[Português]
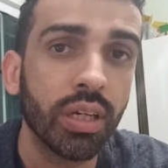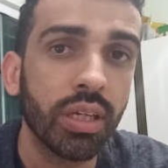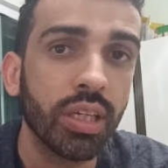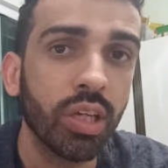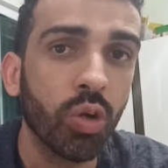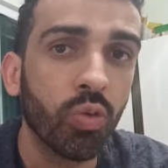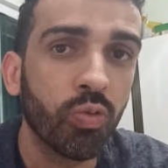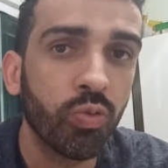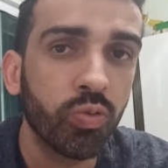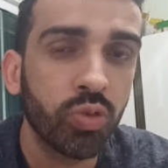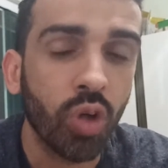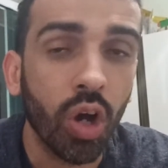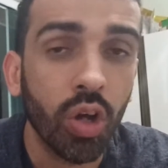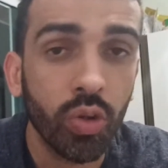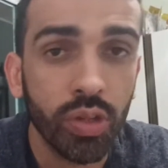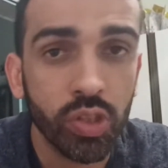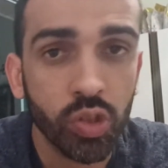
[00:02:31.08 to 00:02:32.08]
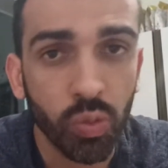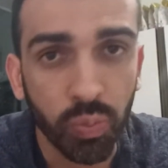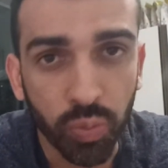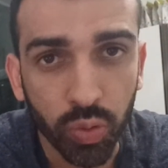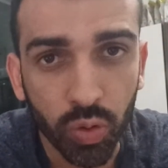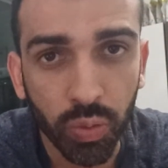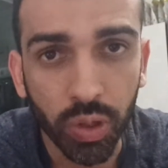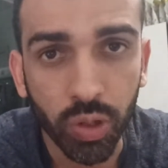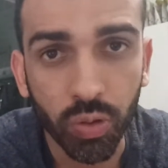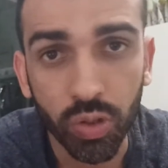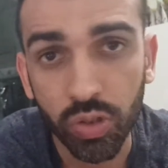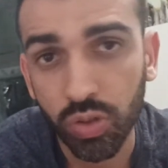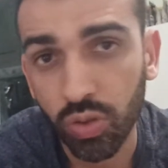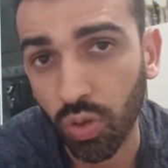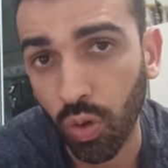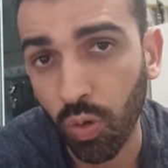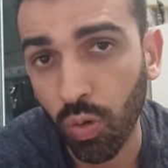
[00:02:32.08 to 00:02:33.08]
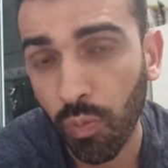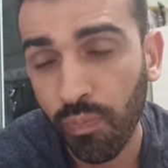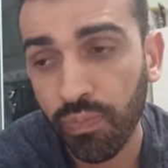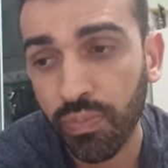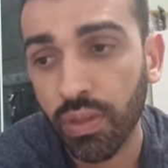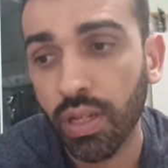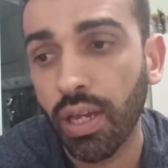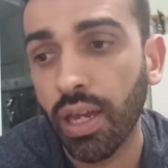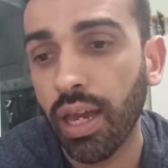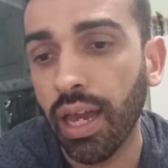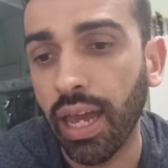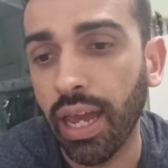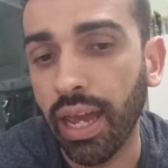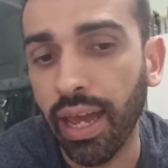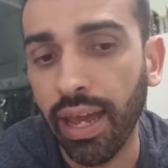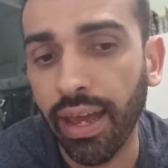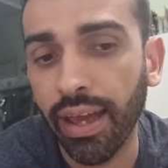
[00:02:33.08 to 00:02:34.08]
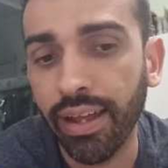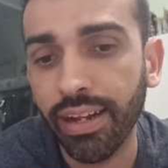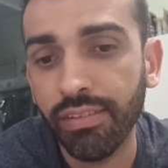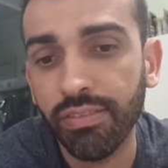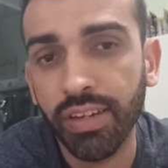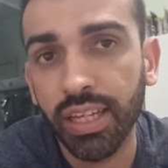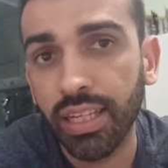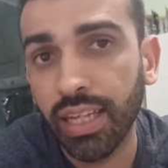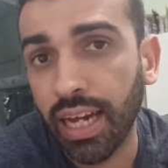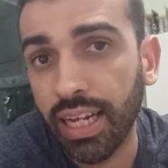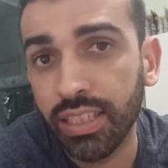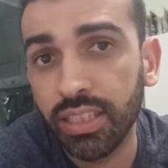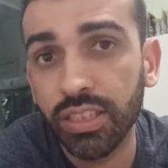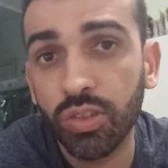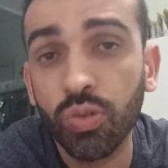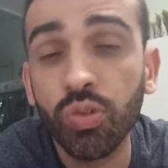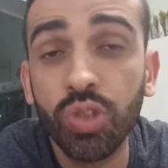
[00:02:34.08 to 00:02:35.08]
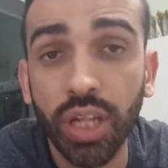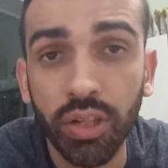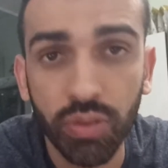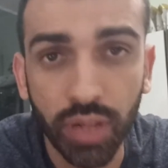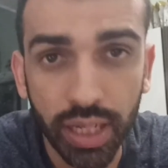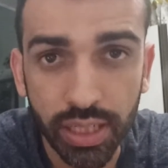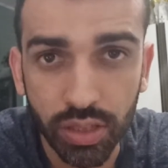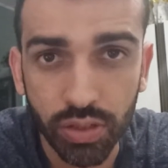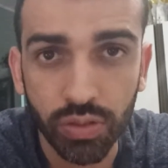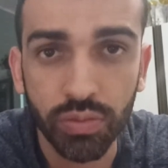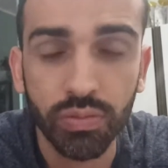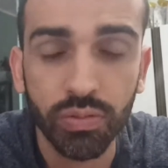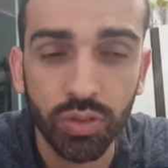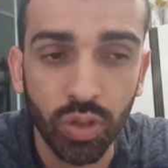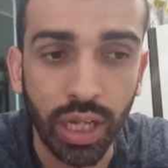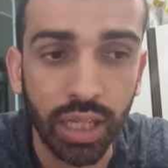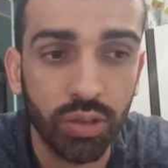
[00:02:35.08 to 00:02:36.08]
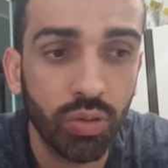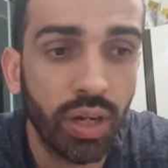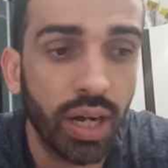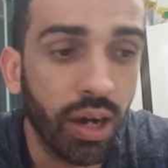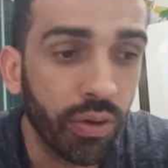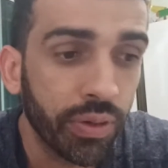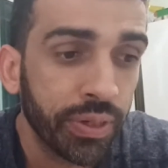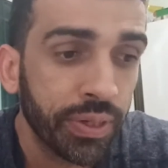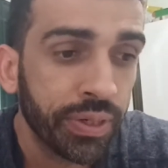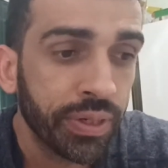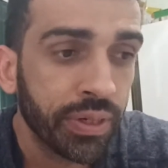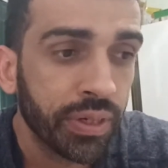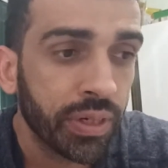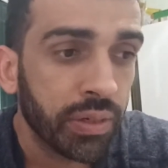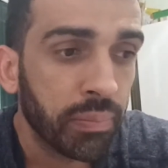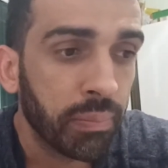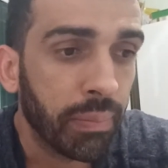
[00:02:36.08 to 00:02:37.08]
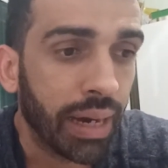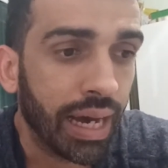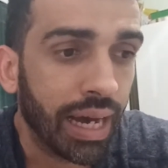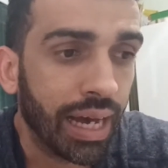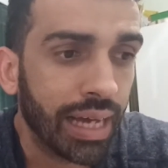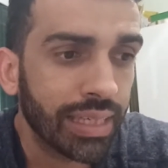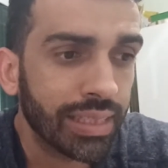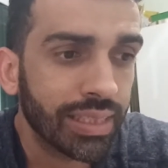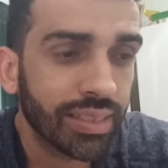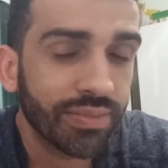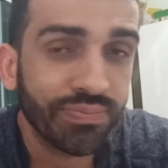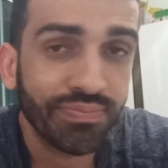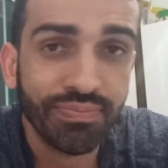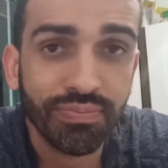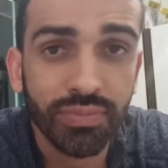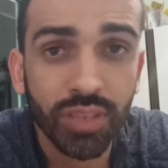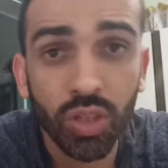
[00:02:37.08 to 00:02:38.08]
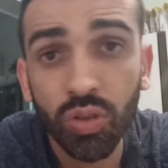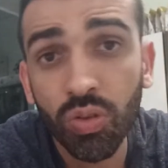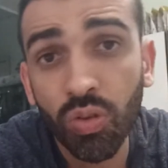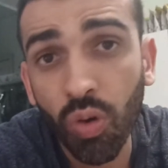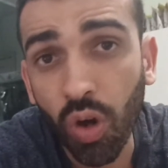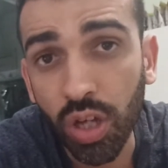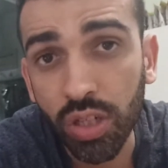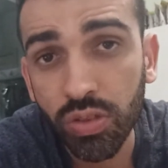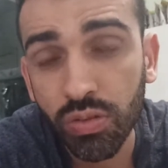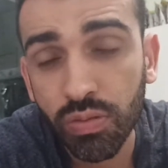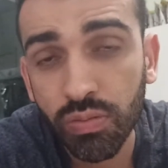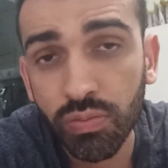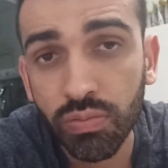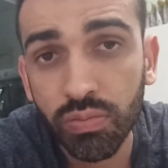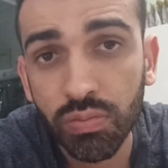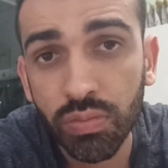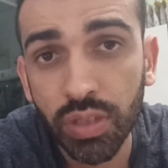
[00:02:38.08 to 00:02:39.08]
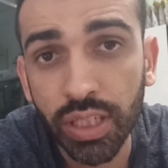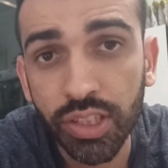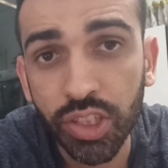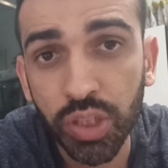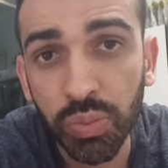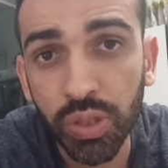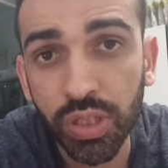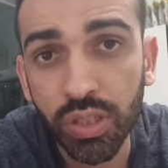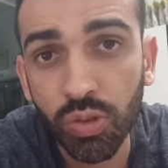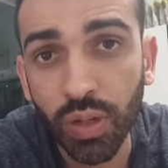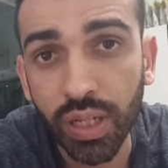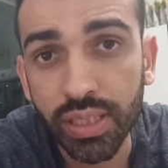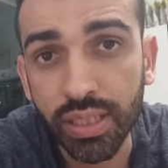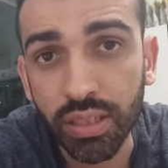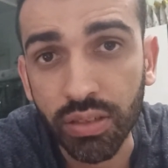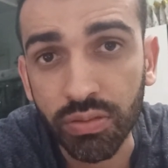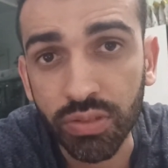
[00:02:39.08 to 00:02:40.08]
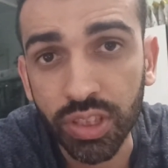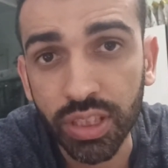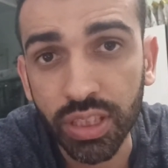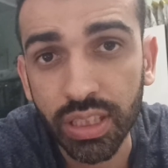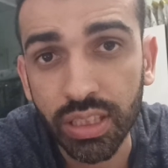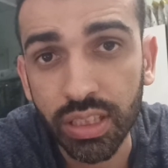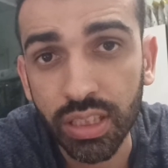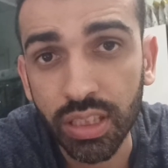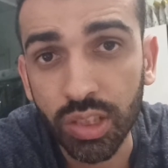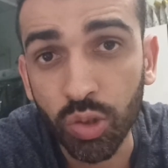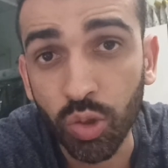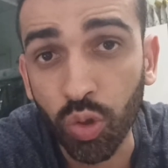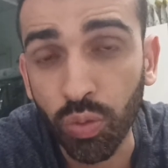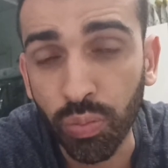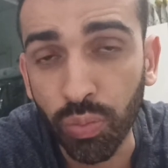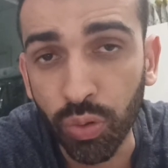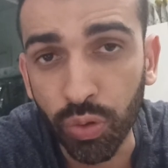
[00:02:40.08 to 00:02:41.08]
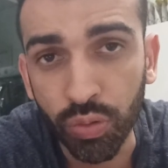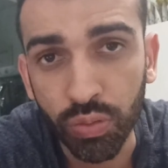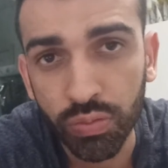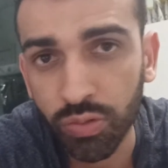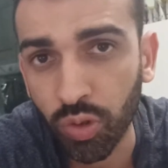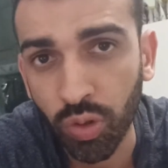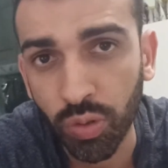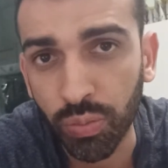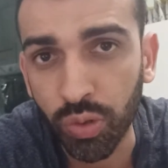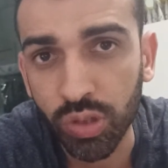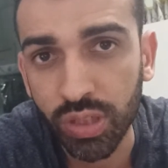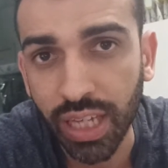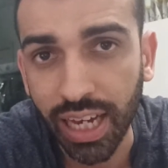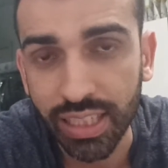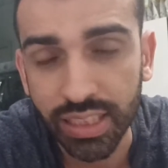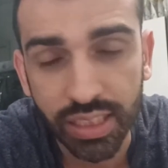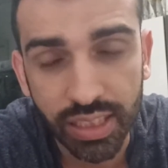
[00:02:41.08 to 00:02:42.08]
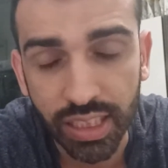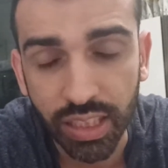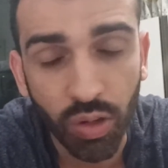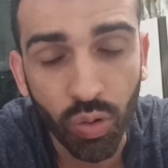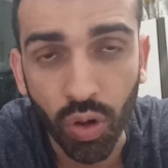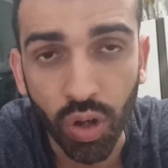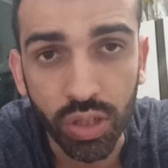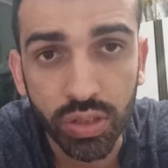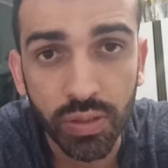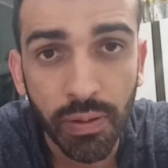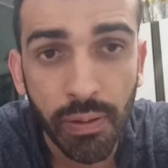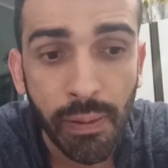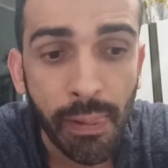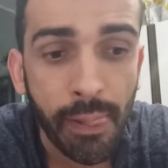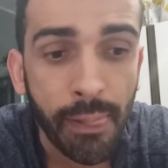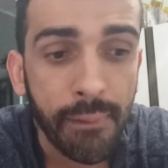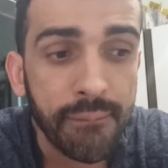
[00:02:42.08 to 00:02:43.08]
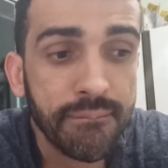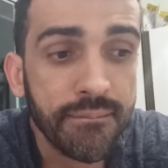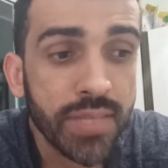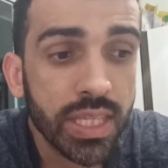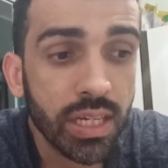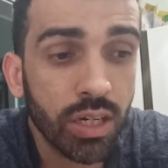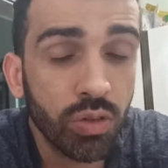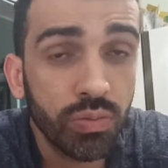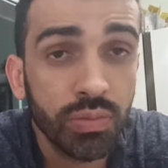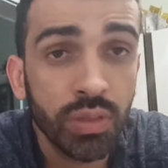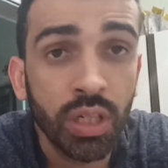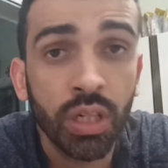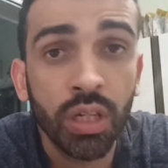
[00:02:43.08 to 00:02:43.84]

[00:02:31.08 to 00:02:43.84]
e eu torno isso público, eu estou, é, na verdade, sujeito a isso, natural. Mas eu não gosto desse tipo de situação, de, de urubu, urubuzagem, assim, não gosto. Então,